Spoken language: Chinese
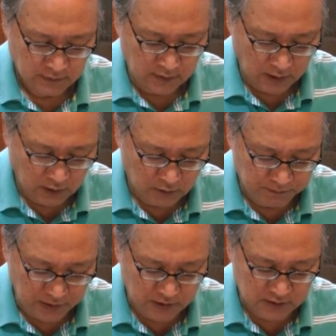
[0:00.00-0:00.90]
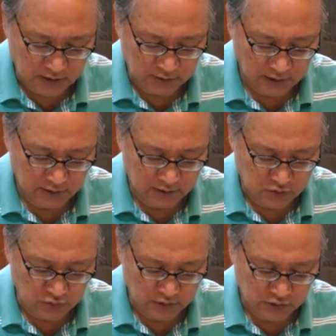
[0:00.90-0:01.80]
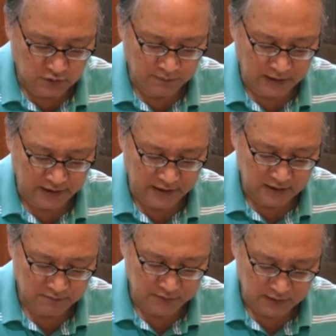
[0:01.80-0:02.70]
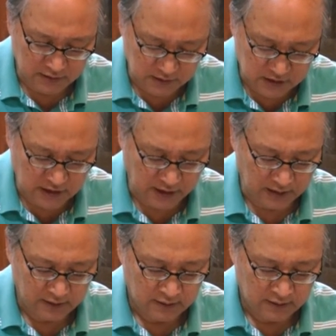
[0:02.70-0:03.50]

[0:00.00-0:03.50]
然后饼找到了，主人就把两个饼合起来，